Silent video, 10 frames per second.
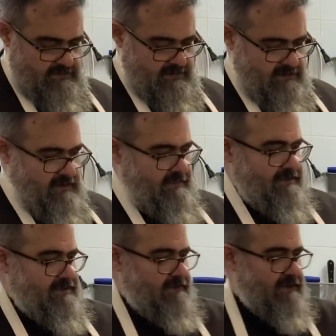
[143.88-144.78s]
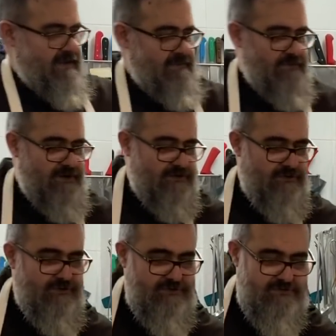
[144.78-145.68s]
Esta me servirá, eh, porque
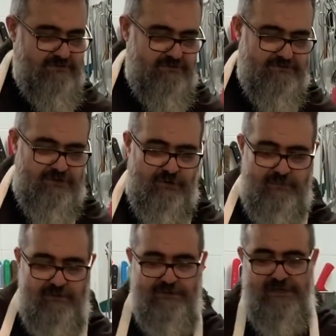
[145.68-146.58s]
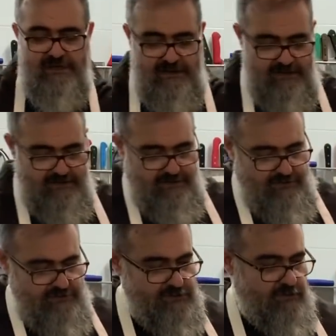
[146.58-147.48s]
estos son los mismos ingredientes de
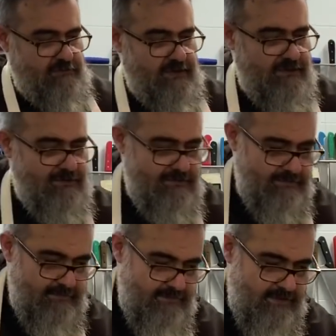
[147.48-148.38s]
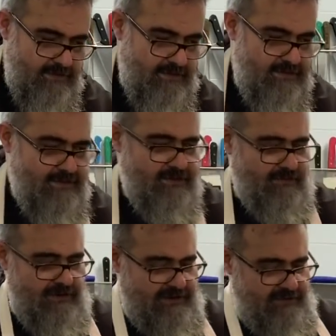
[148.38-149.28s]
un sofrito, de
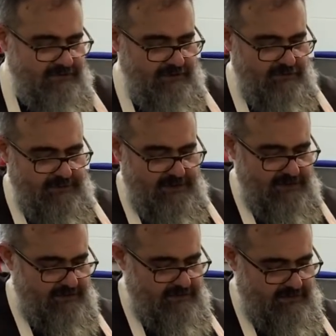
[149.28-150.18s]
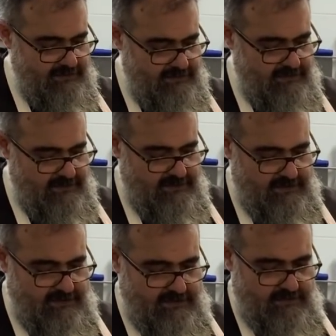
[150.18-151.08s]
cualquier otra comida.
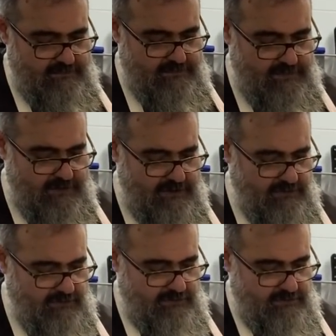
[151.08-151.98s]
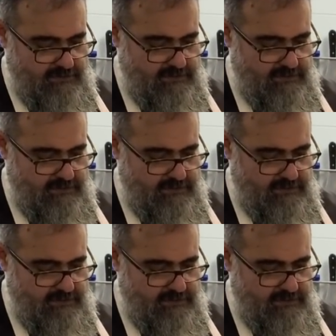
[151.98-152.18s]
Pimiento.